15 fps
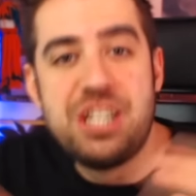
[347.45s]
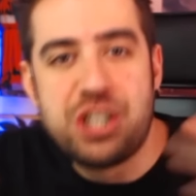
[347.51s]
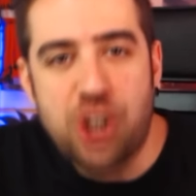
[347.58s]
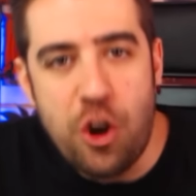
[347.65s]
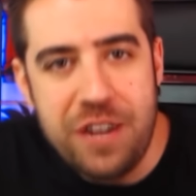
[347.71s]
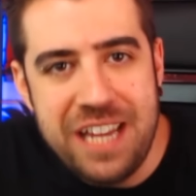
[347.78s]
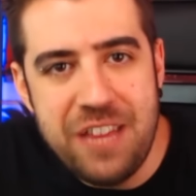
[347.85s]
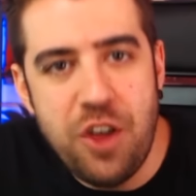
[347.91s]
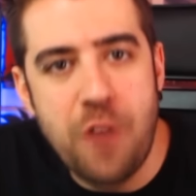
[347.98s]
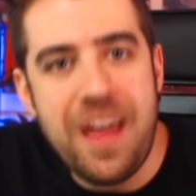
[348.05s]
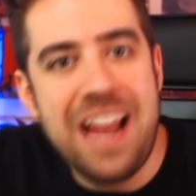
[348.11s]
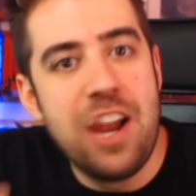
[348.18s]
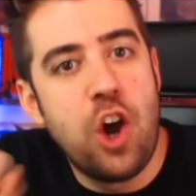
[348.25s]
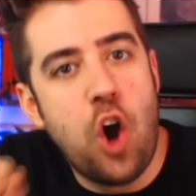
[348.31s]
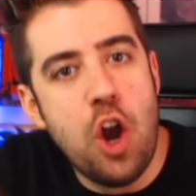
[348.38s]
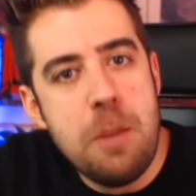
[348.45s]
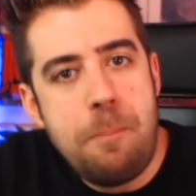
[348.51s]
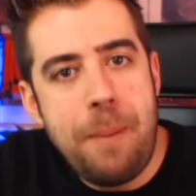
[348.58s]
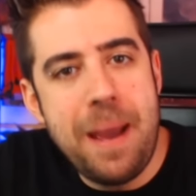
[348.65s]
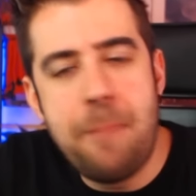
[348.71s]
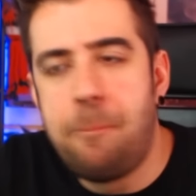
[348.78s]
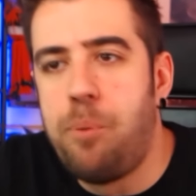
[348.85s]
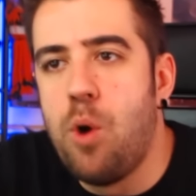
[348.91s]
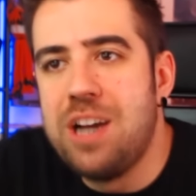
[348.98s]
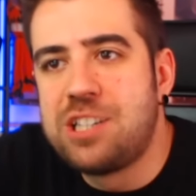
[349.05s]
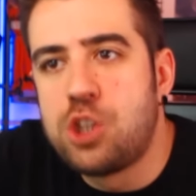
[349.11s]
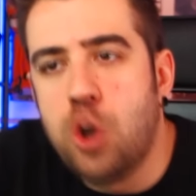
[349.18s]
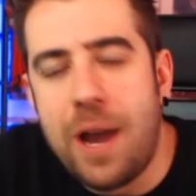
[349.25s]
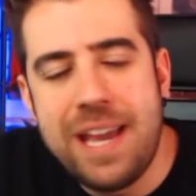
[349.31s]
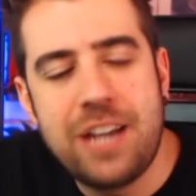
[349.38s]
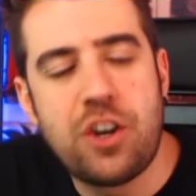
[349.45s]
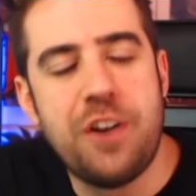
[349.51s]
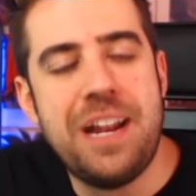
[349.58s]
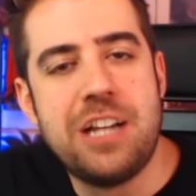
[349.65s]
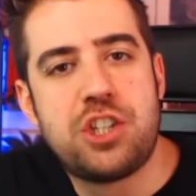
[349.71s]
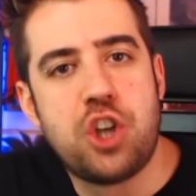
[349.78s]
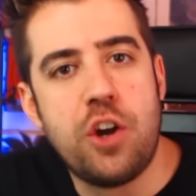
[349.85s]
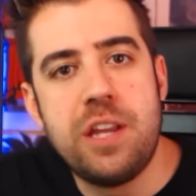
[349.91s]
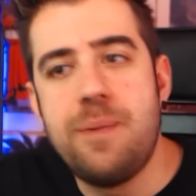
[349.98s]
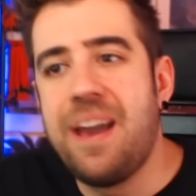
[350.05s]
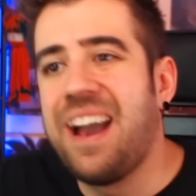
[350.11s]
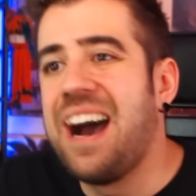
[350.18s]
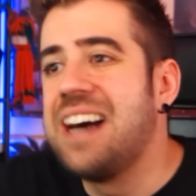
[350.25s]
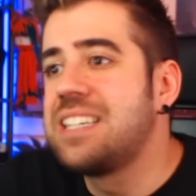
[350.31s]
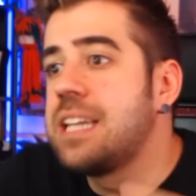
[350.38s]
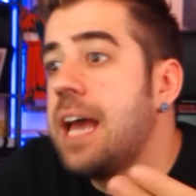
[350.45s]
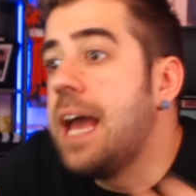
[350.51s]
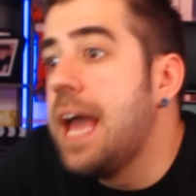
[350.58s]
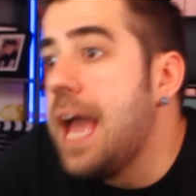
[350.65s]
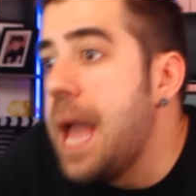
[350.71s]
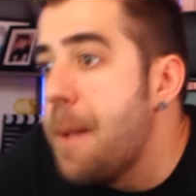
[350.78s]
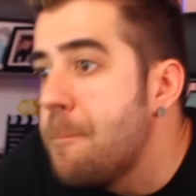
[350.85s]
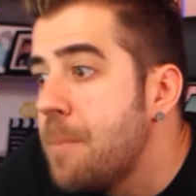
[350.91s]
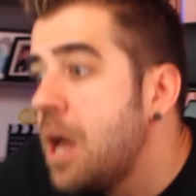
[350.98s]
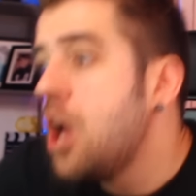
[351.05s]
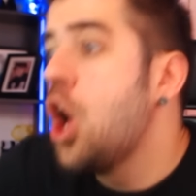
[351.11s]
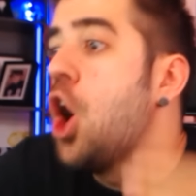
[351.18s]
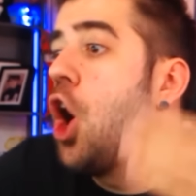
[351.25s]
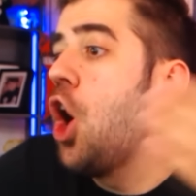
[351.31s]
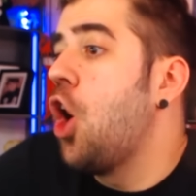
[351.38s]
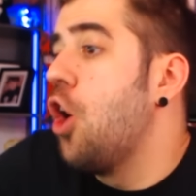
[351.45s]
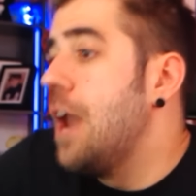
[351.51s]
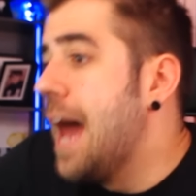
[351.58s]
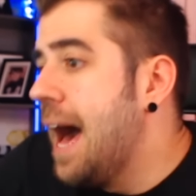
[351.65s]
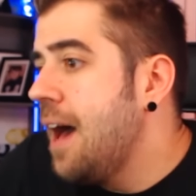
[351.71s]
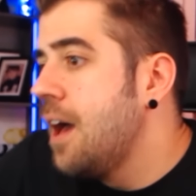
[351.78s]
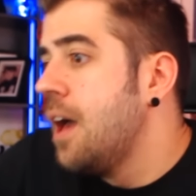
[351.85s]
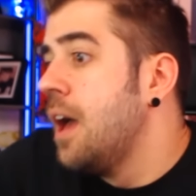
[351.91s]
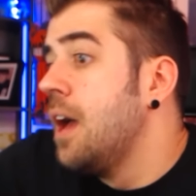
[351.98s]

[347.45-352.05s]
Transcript: sonido del golpe puesto ahí con el Sony Vegas. Em, eh, ¿Hola?